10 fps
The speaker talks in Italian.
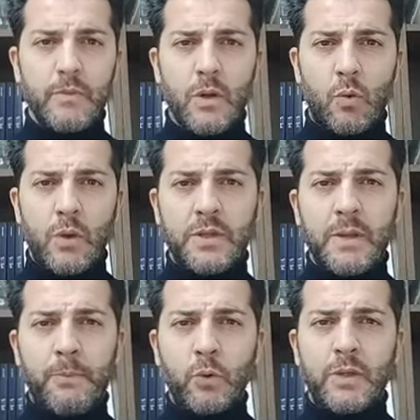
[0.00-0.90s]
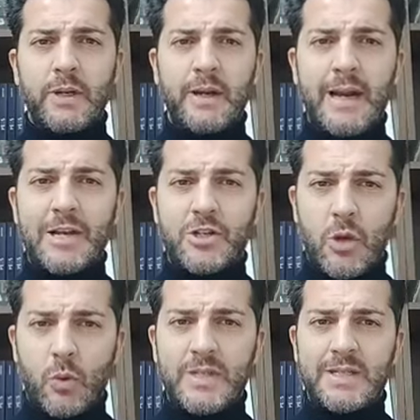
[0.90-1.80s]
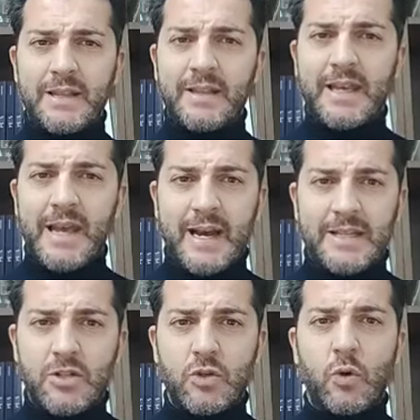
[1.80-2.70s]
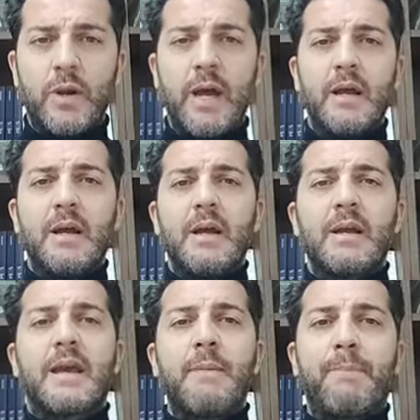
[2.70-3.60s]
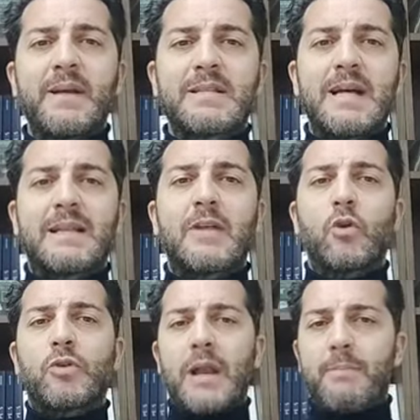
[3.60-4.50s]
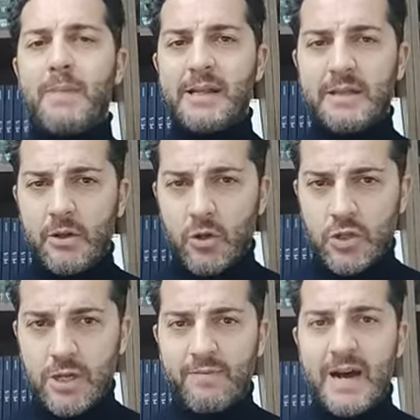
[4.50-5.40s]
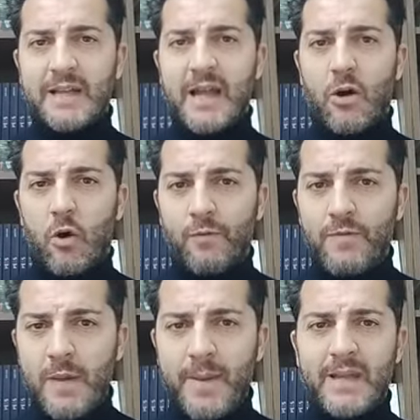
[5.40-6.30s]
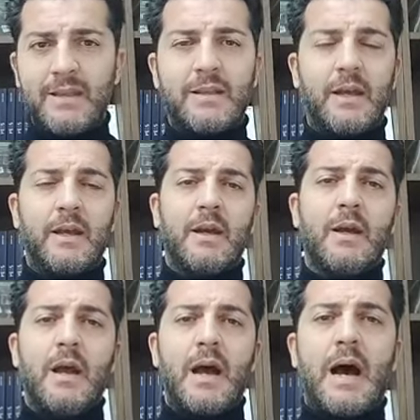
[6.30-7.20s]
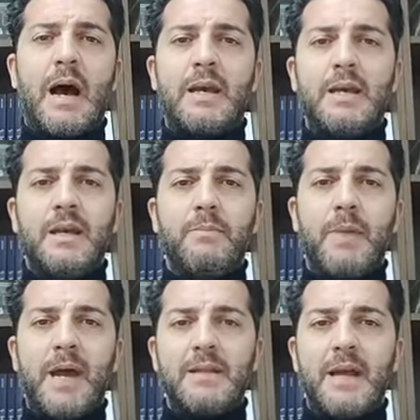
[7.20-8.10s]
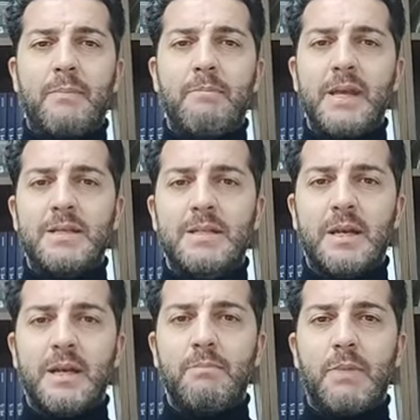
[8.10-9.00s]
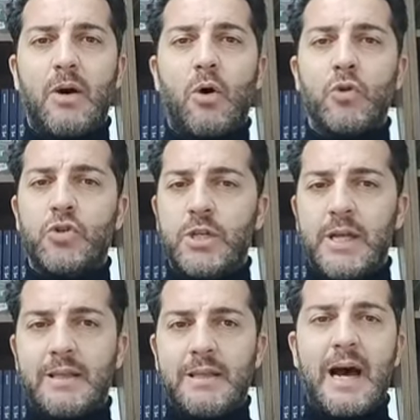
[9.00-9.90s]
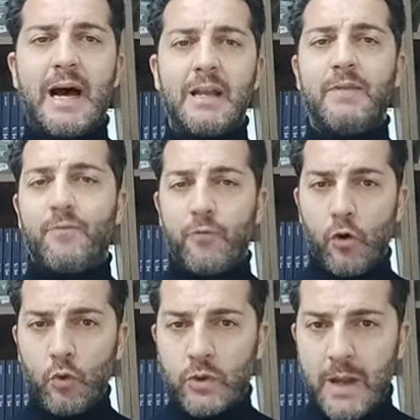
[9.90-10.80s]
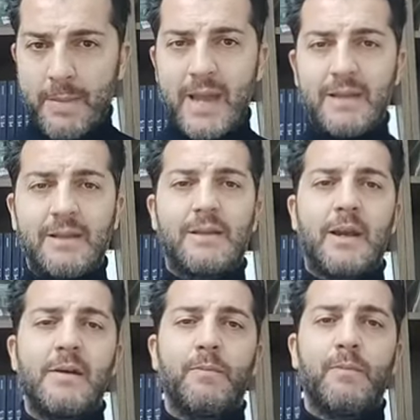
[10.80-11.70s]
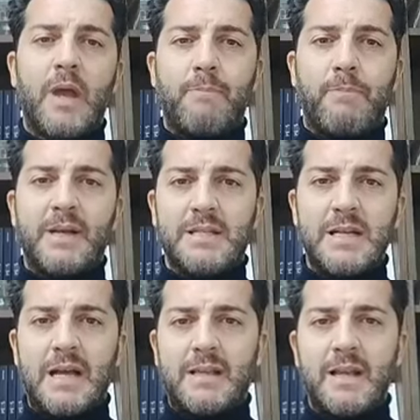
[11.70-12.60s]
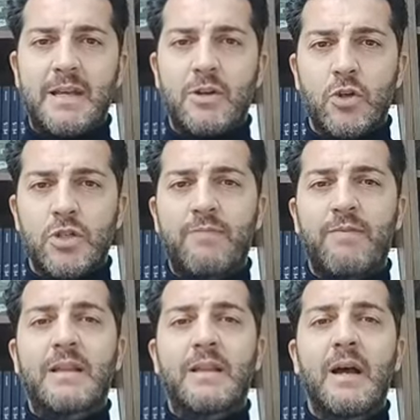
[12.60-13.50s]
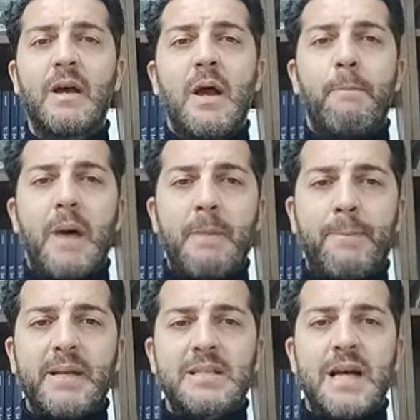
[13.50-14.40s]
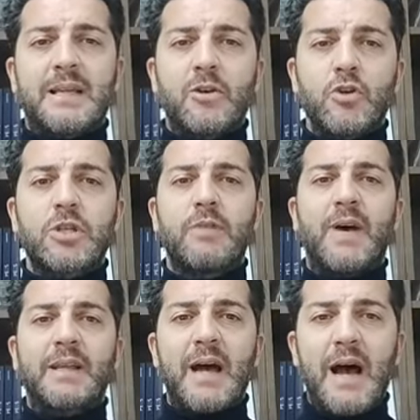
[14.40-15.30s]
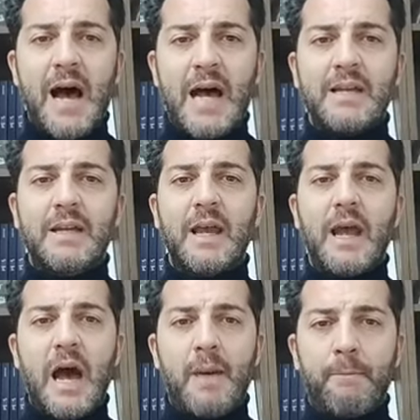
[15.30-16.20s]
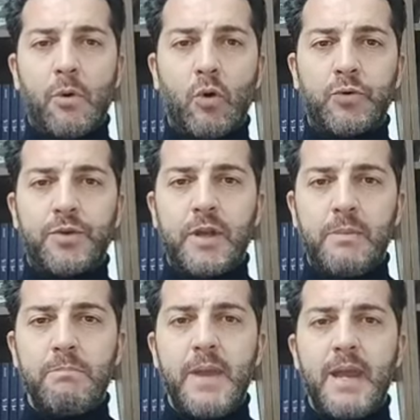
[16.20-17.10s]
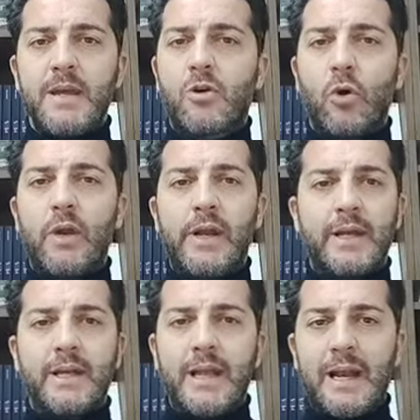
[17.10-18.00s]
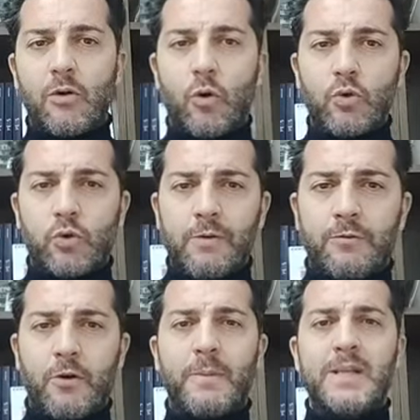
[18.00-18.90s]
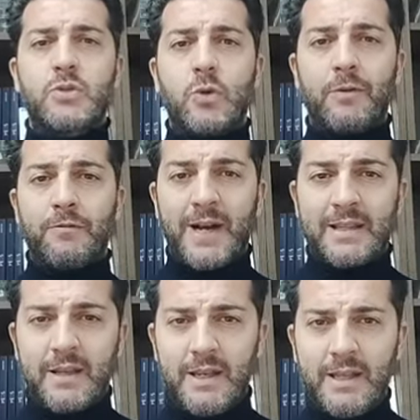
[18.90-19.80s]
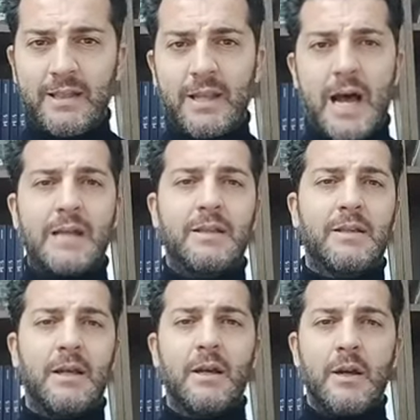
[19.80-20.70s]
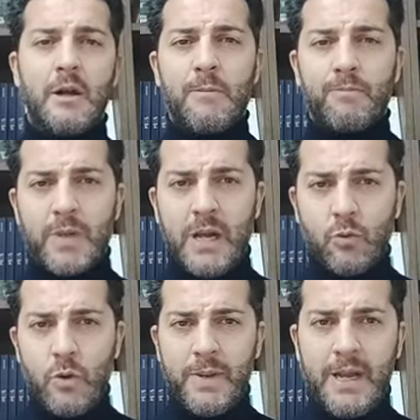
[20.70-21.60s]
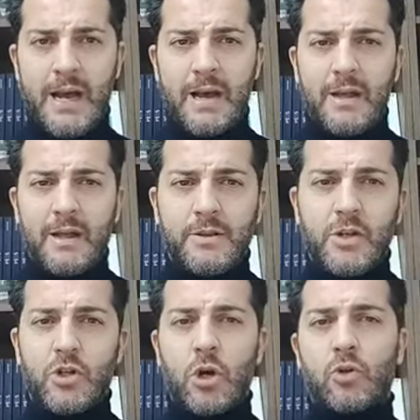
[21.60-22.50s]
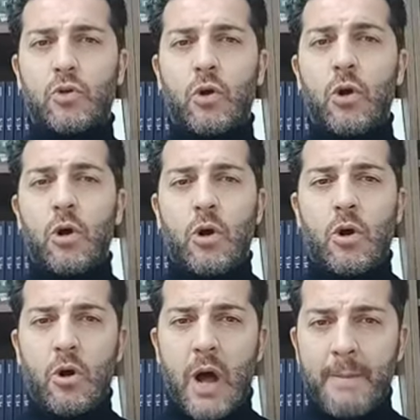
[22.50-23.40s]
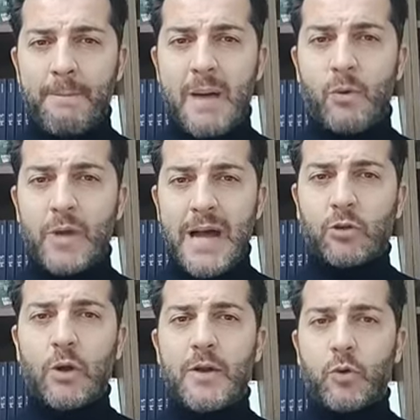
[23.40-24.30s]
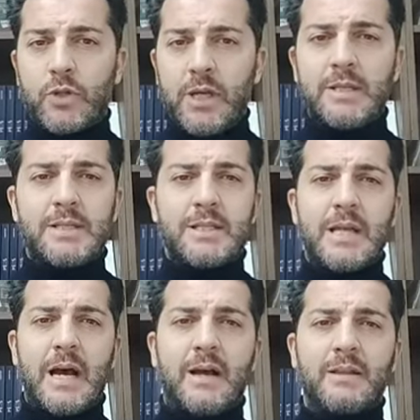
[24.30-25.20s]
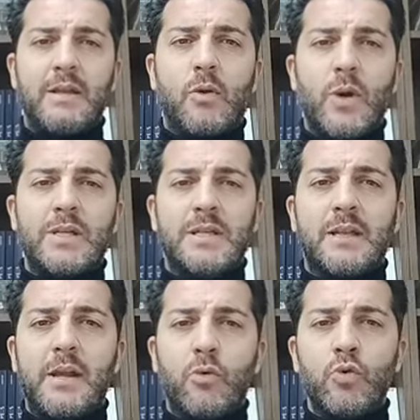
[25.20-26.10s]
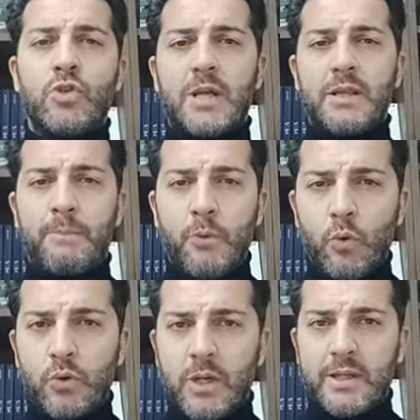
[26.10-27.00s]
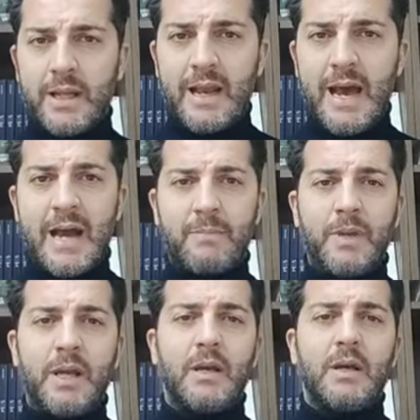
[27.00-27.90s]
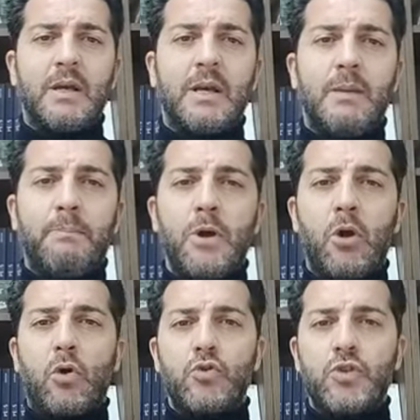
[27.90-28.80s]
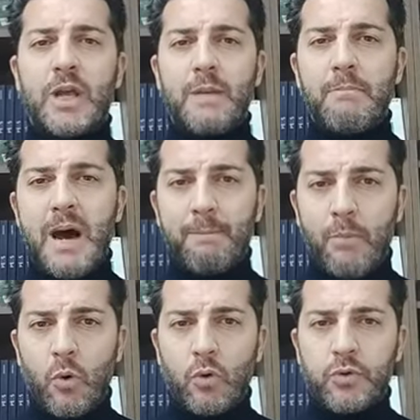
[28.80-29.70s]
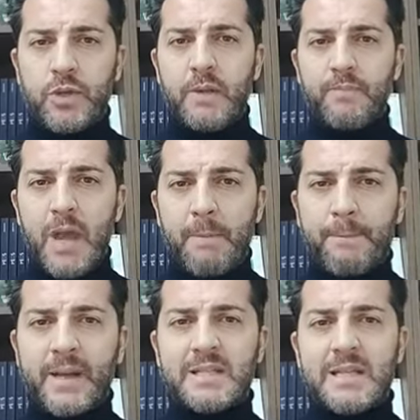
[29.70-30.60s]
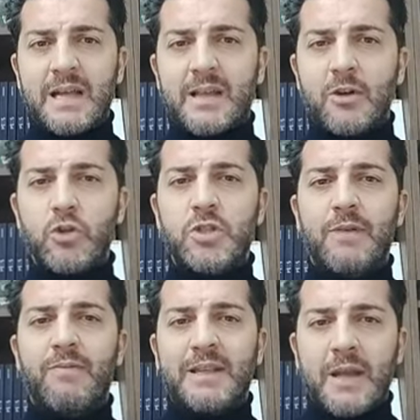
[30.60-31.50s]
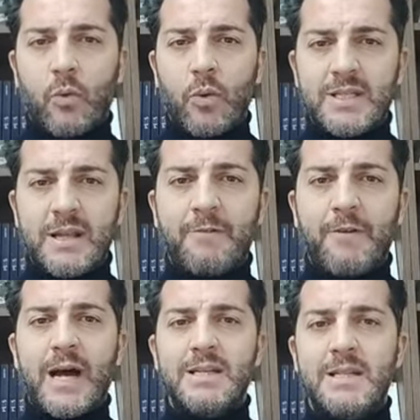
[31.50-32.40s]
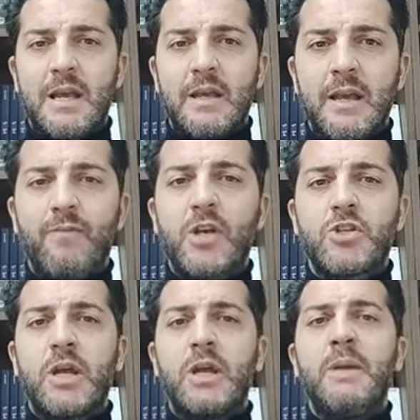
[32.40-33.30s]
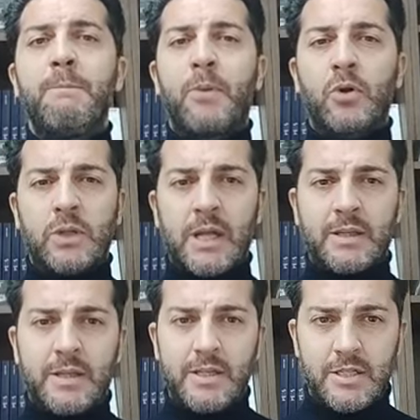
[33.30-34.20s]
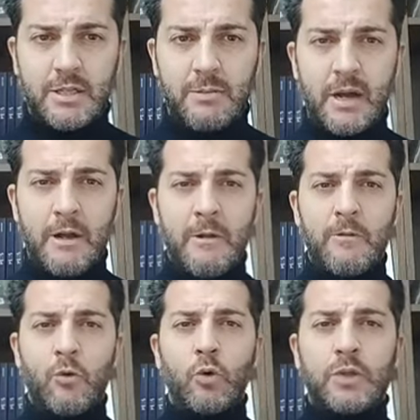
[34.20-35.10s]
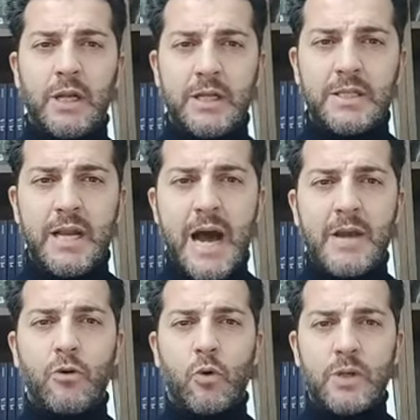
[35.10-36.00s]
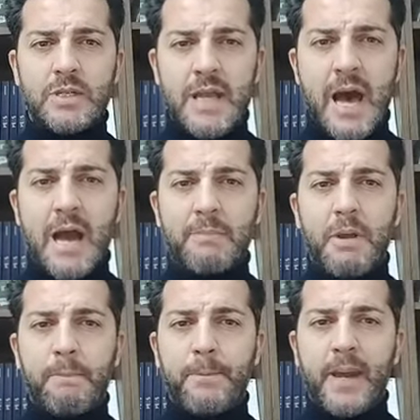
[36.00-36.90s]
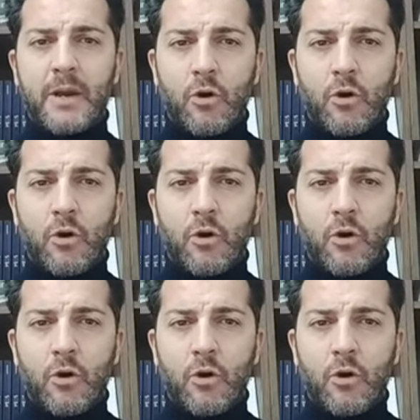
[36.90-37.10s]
Quindi Putin rilascia questa dichiarazione che è passata totalmente inosservata ovviamente ai media mainstream occidentali, volutamente è passata inosservata, ma è passata inosservata anche a molti miei colleghi della controinformazione. Infatti in tanti nel 2018 oh, abbiamo dato la notizia di questa denuncia di Putin e delle armi eh, biologiche, ma a molti è passata inosservata questa frase invece importantissima. Utilizzeranno queste armi per